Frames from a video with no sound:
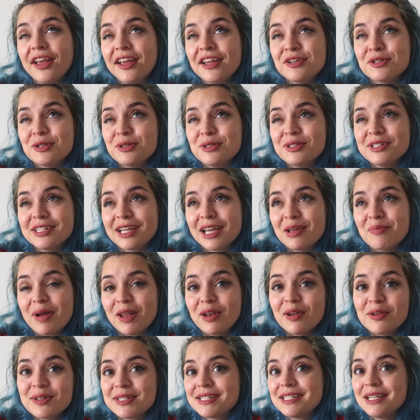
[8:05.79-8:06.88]
et je ne dirais pas
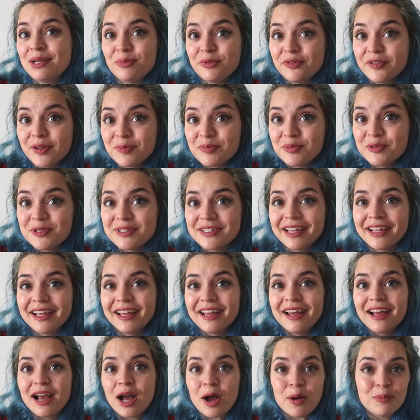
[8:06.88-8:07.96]
non s'ils pouvaient pousser
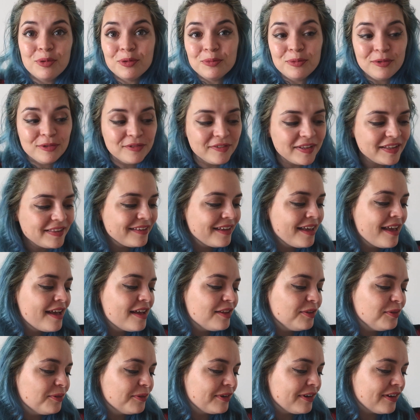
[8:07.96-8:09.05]
un peu plus vite
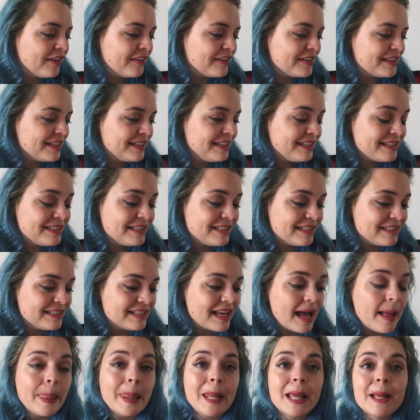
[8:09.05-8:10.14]
donc euh, j'ai testé
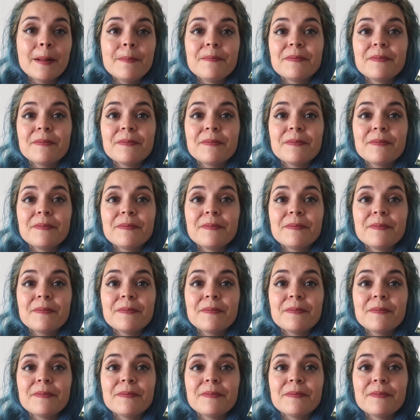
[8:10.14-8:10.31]
ça